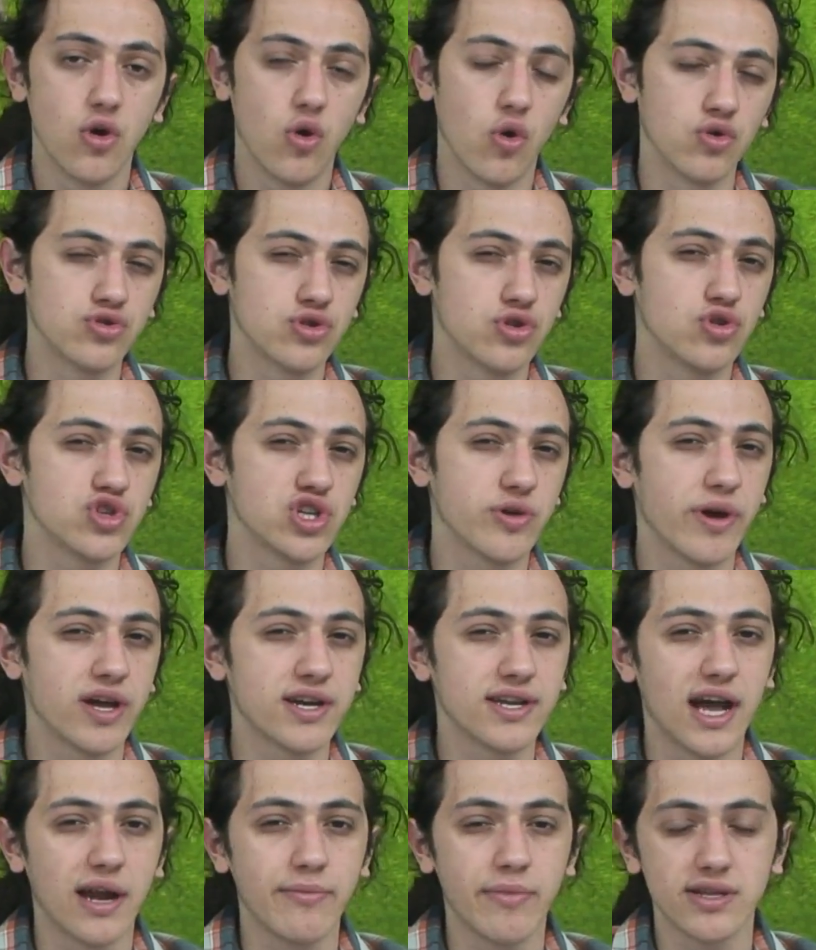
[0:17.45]
Ondan önce
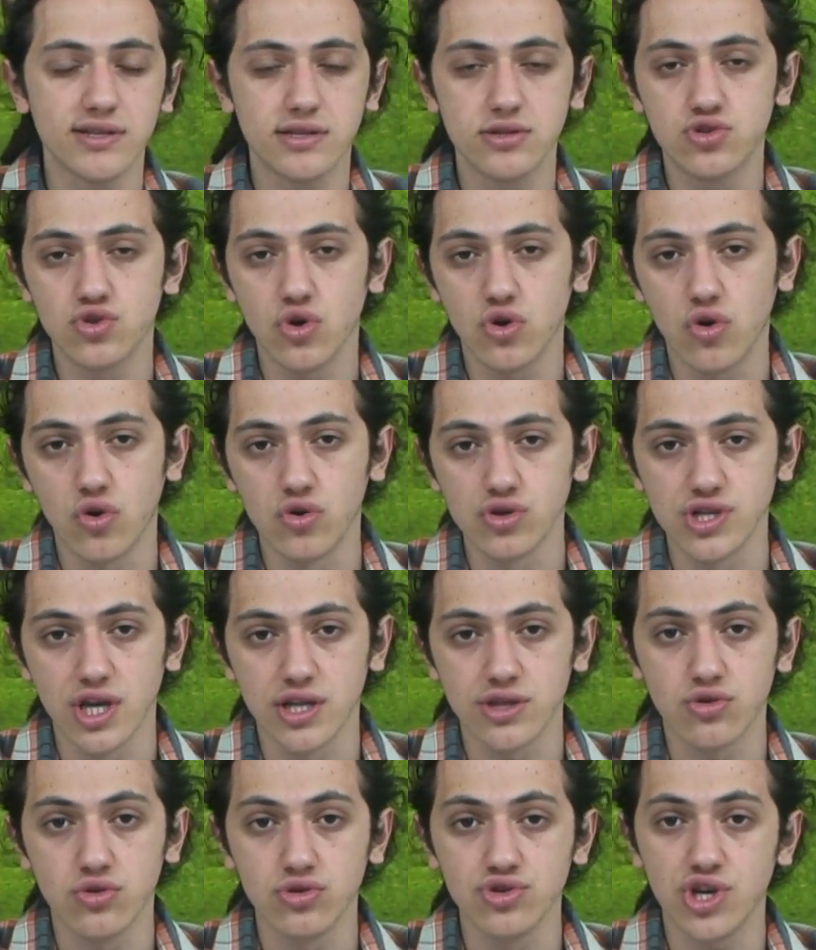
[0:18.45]
ben Real Madrid'in çok
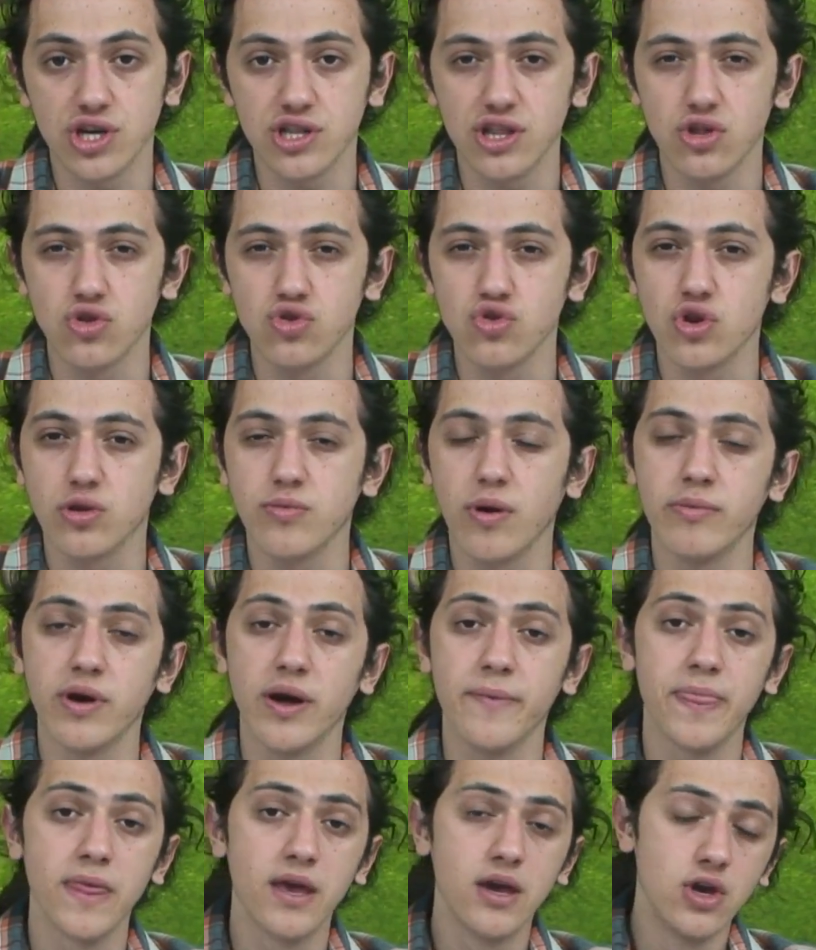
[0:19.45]
konsantre olacağını inanıyorum
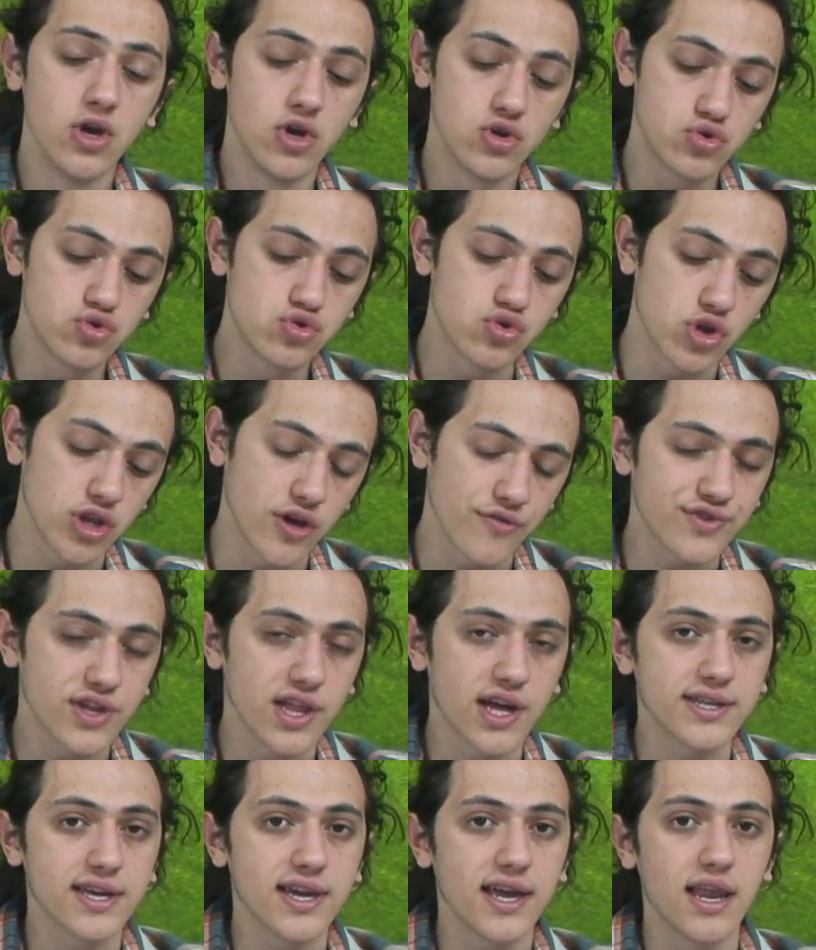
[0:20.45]
ama şu son
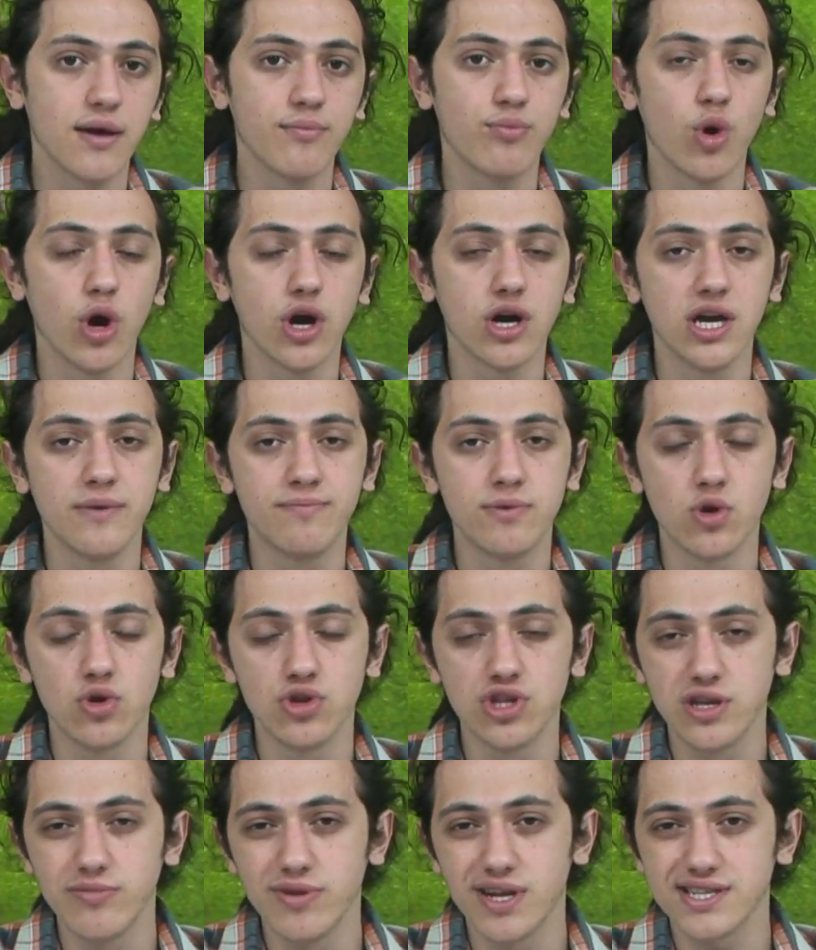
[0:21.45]
haftalarda gelen puan kayıpları
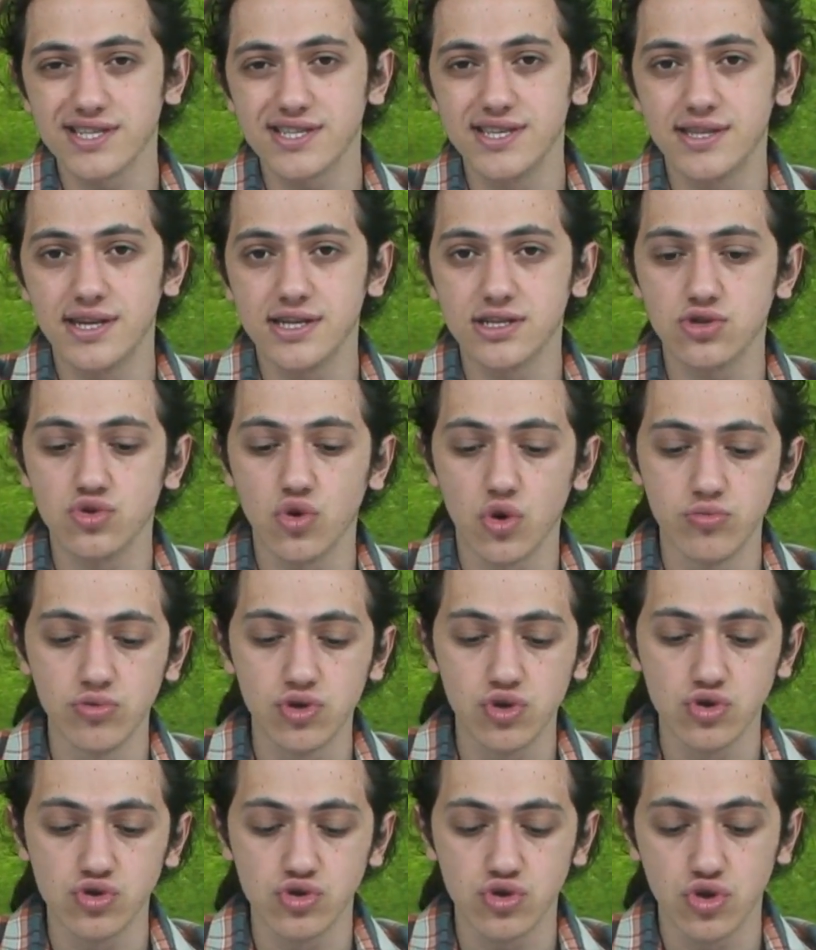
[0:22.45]
onları biraz strese
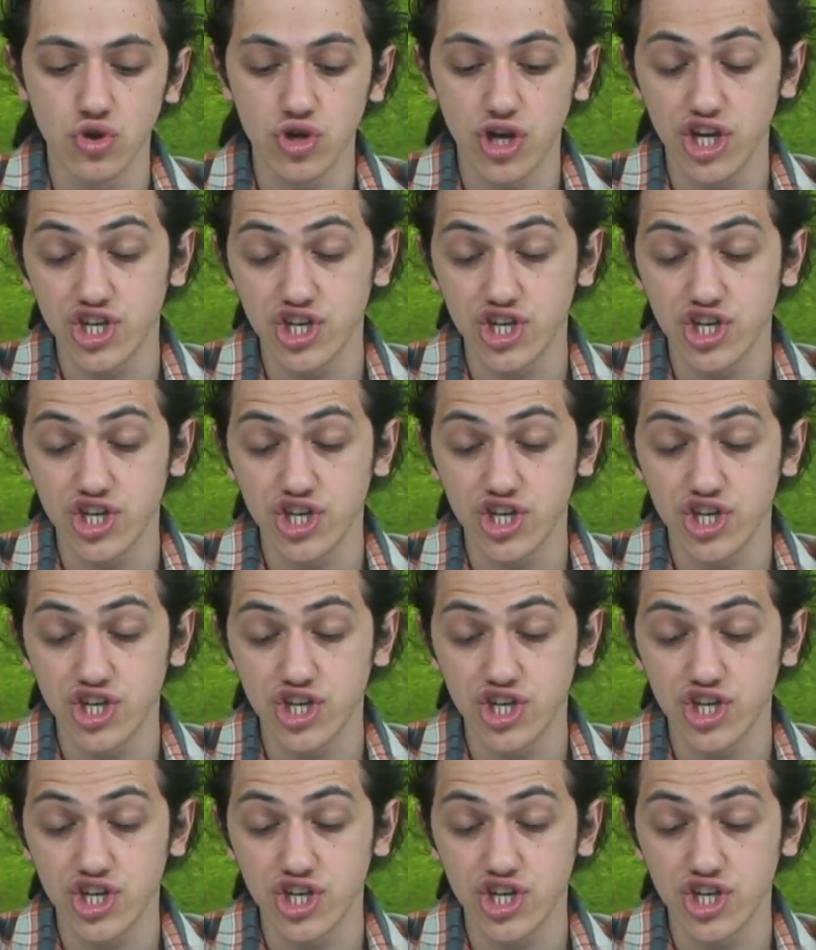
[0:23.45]
sokmuş gözüküyor.